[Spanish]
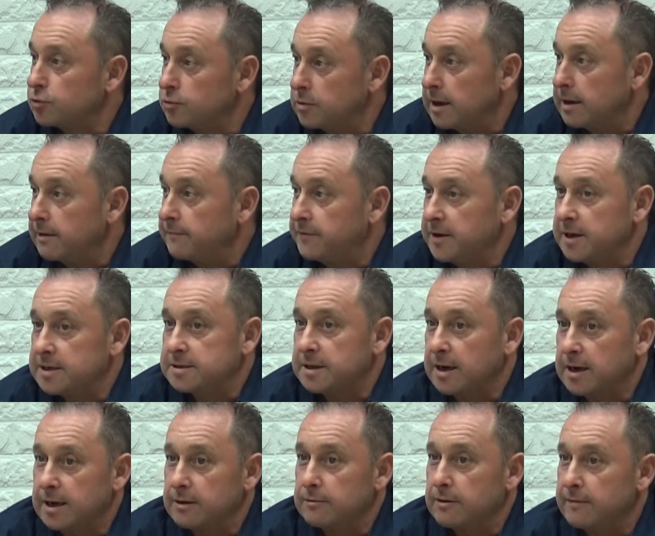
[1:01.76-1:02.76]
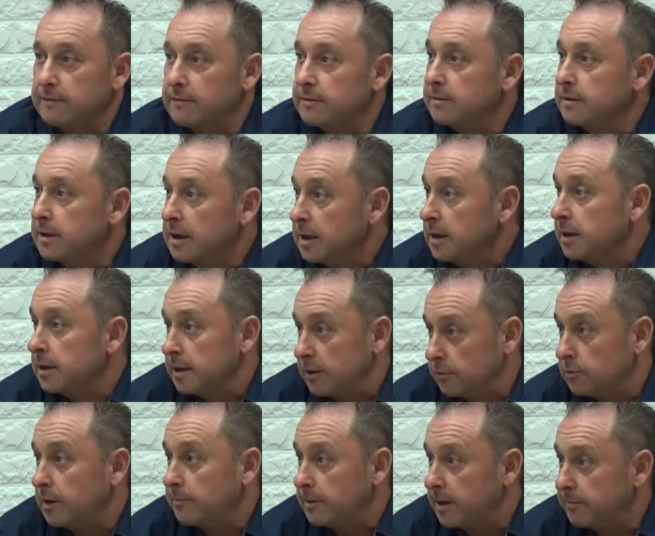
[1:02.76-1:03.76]
una fiesta que no hay,
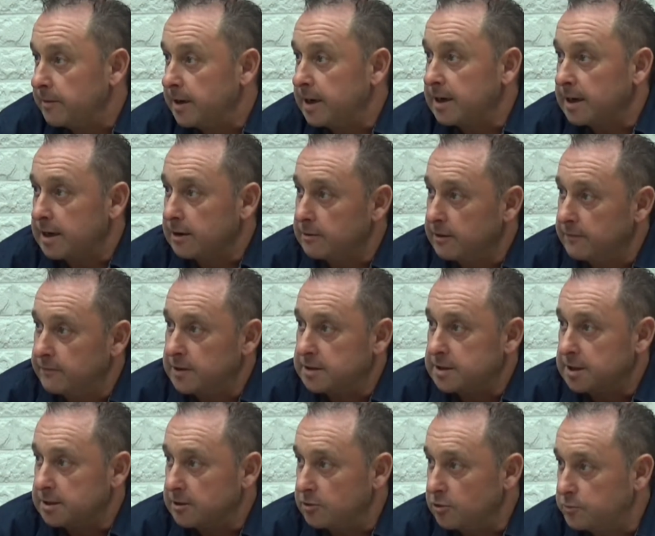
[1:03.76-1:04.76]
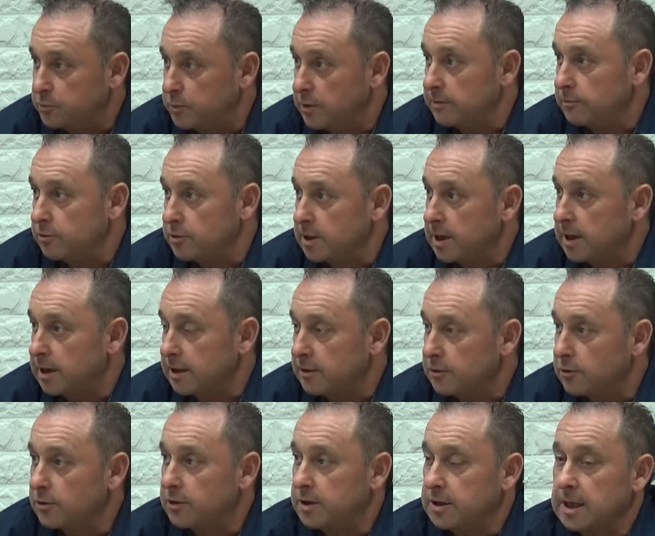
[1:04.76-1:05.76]
una verbena, que no hay fiestas en los pueblos de
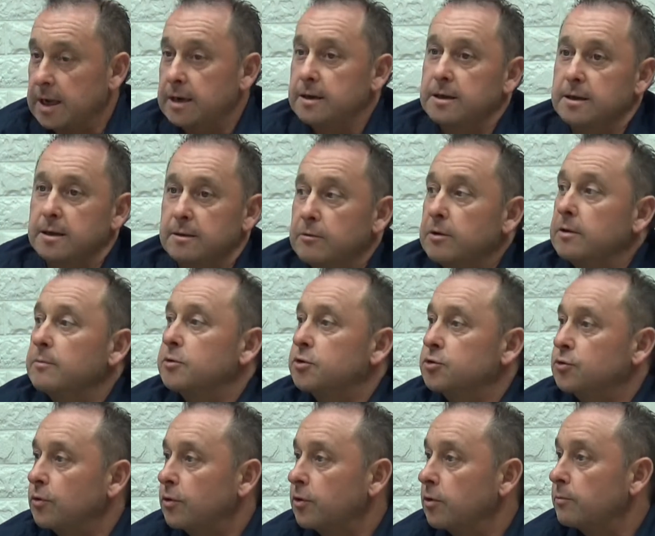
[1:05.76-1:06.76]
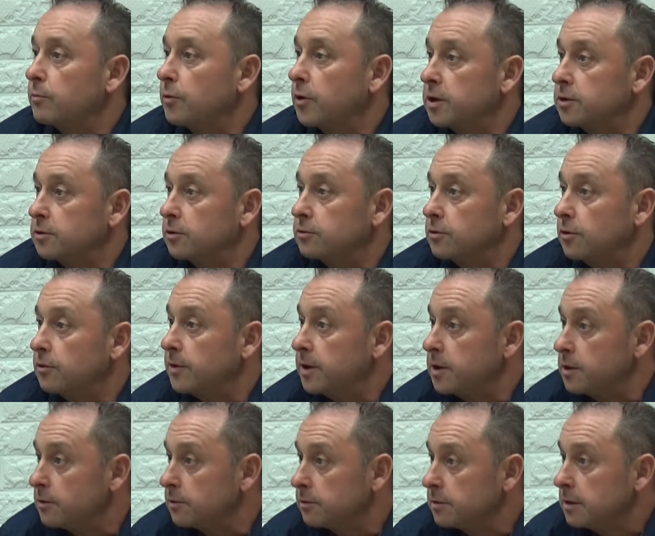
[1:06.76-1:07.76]
alrededor y tal? Y bueno, pues surgió un poquito todo
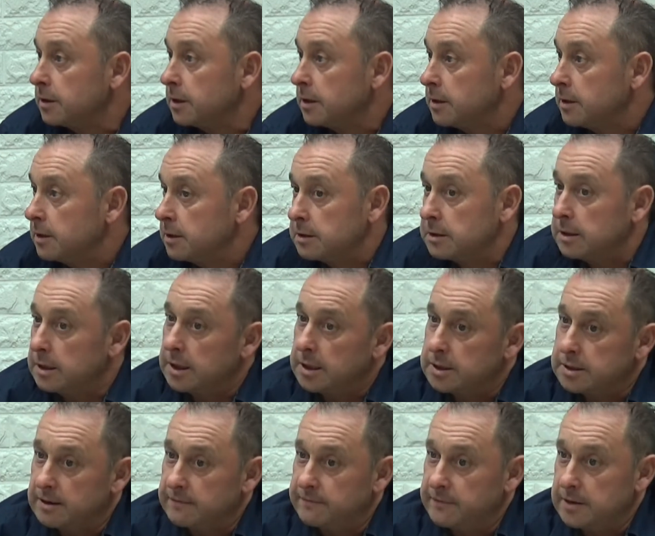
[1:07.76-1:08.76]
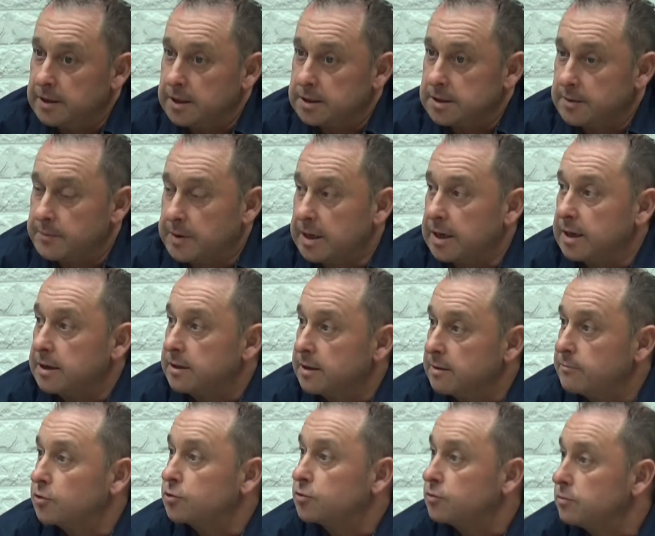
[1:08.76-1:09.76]
ello. Ese fin de semana
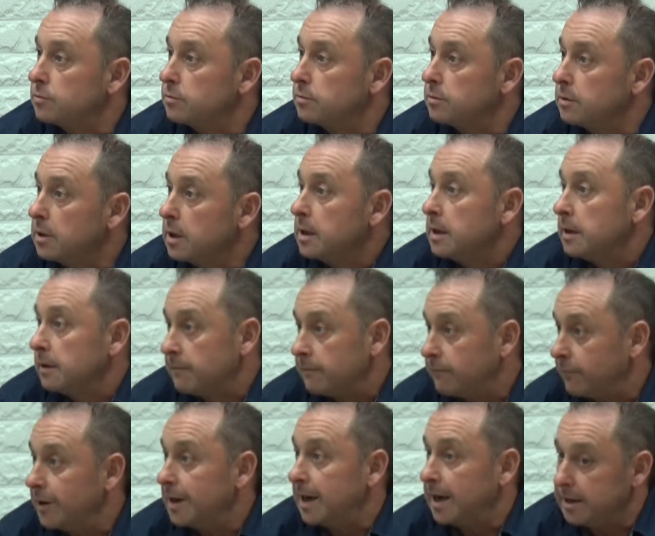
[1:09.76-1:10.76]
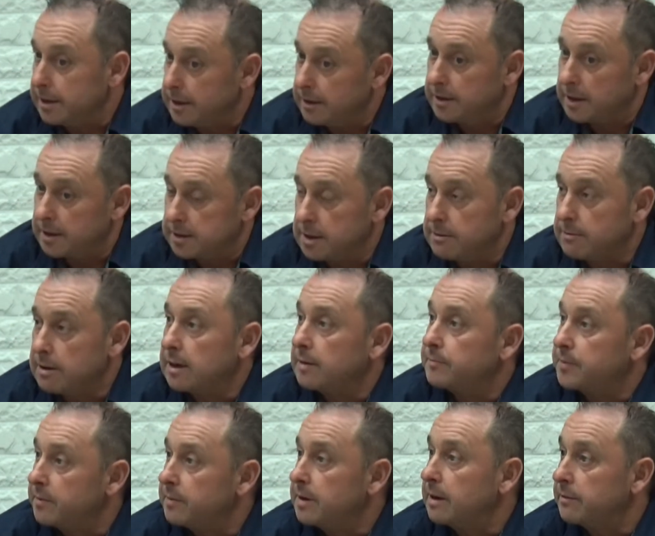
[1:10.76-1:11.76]
hicimos un, fue la iniciativa, la
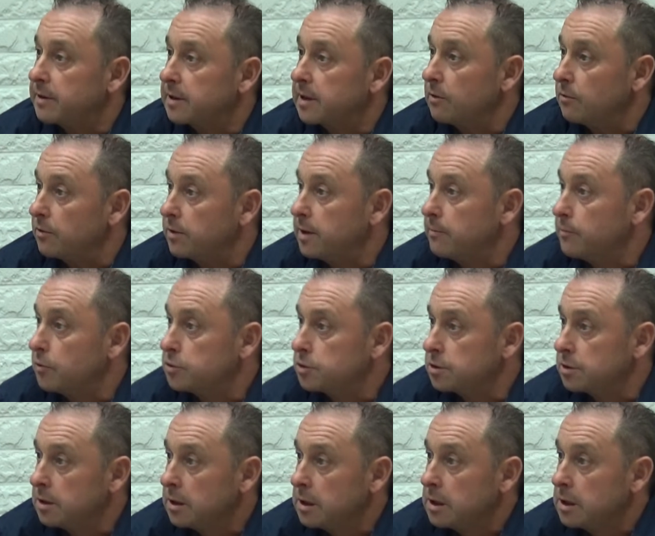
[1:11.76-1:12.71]
primera vez que lo hicimos,